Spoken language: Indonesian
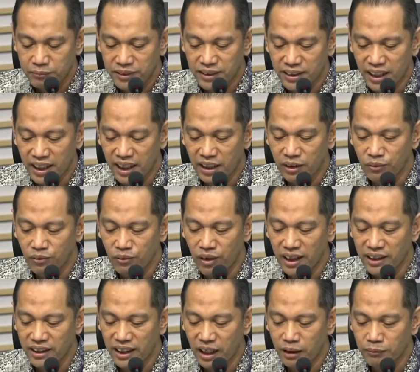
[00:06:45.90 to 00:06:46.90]
Besaran
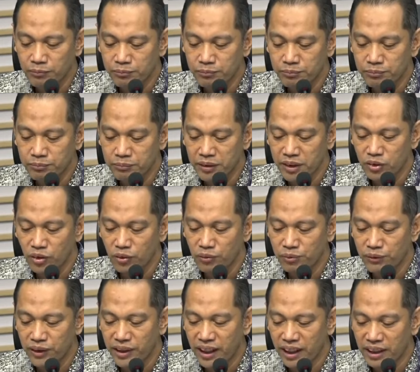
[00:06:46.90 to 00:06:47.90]
uang dalam bentuk
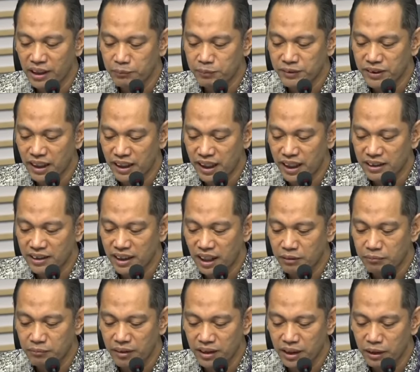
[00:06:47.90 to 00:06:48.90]
fee yang
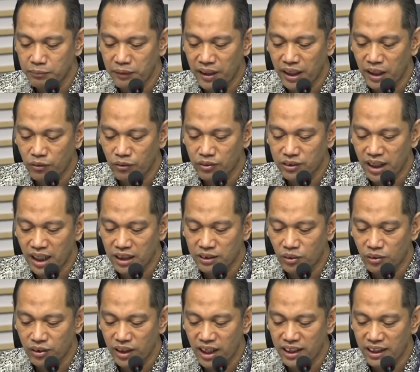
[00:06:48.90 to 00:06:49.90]
dipersyaratkan bagi para
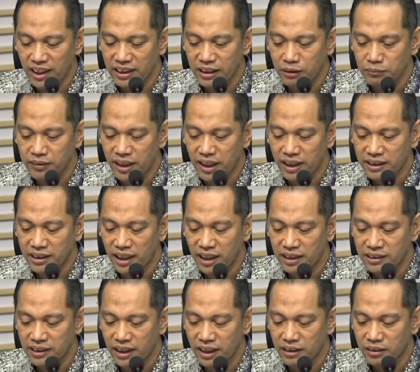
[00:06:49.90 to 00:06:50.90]
kontraktor yang akan
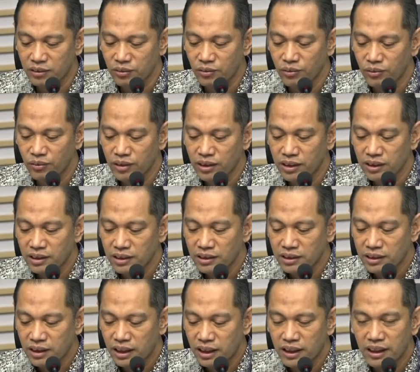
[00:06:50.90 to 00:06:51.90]
dimenangkan yaitu
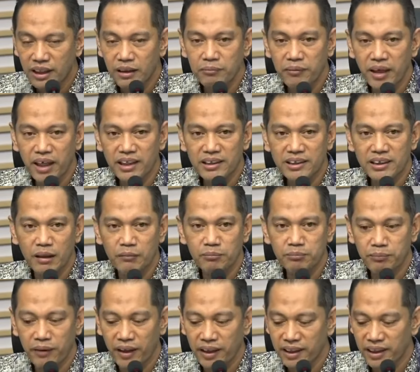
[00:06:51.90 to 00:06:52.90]
5
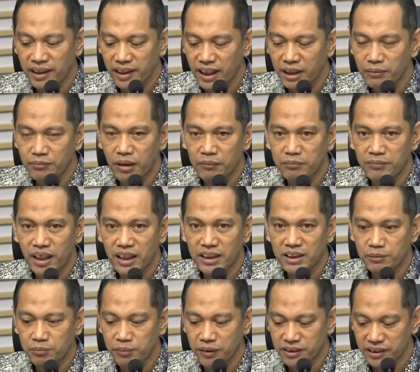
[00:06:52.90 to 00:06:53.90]
sampai
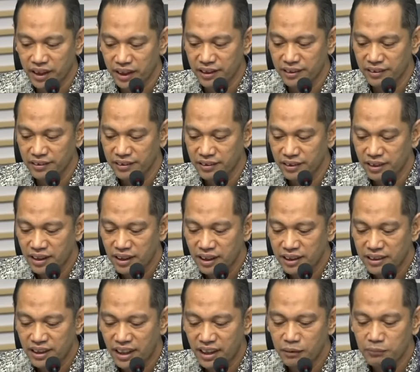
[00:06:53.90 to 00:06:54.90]
15 persen
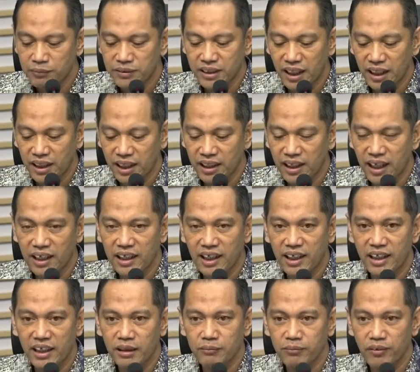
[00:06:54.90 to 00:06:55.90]
dari besaran
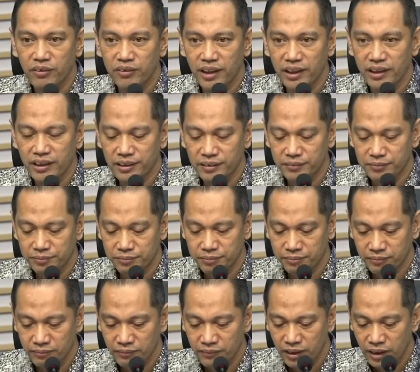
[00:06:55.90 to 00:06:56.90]
anggaran proyek.
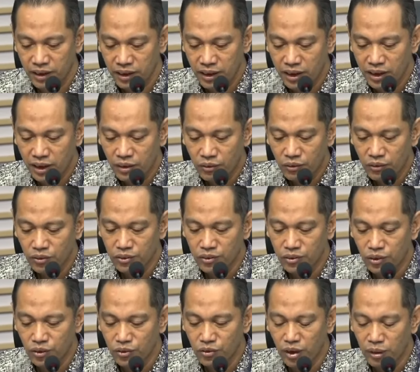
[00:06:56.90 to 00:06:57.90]

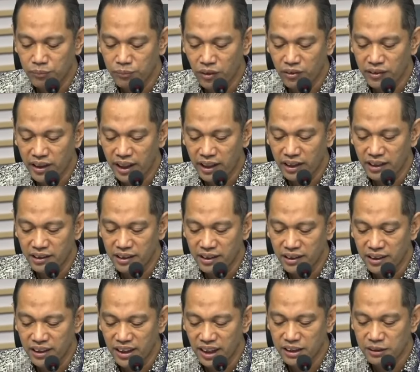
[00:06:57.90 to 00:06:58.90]
Untuk dua proyek
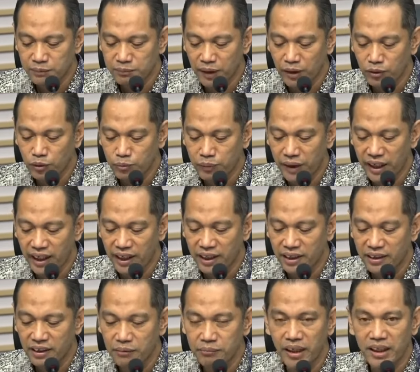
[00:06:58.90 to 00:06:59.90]
di Dinas
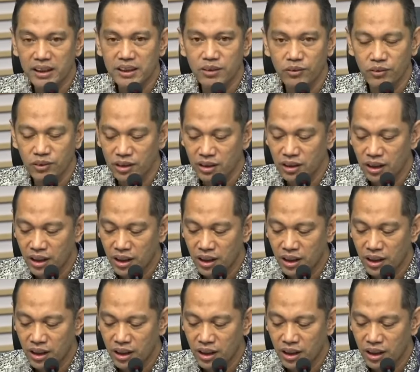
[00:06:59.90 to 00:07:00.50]
PUPR dimaksud